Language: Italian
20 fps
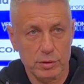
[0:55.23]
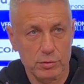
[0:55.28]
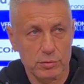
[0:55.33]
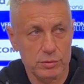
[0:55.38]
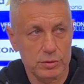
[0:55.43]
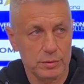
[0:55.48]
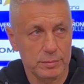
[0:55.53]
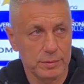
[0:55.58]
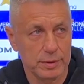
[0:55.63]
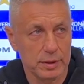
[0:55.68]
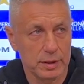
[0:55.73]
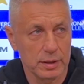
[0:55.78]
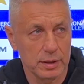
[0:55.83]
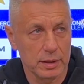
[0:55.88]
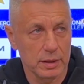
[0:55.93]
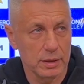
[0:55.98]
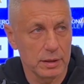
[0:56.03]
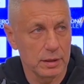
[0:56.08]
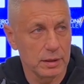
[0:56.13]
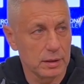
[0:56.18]

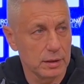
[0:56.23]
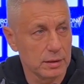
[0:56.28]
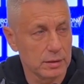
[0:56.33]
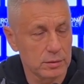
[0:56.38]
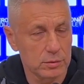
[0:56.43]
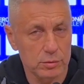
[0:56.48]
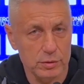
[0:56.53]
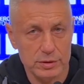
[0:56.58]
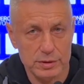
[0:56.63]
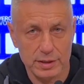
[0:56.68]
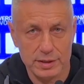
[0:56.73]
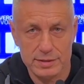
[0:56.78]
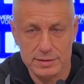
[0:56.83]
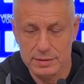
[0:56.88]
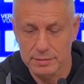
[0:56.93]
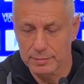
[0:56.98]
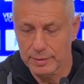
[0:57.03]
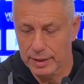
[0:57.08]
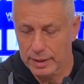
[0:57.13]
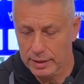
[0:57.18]
ultimi due o tre
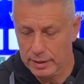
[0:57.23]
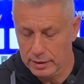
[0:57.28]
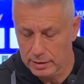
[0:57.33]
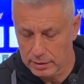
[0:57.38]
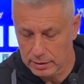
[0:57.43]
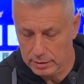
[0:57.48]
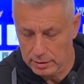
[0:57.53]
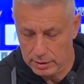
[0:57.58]
settimane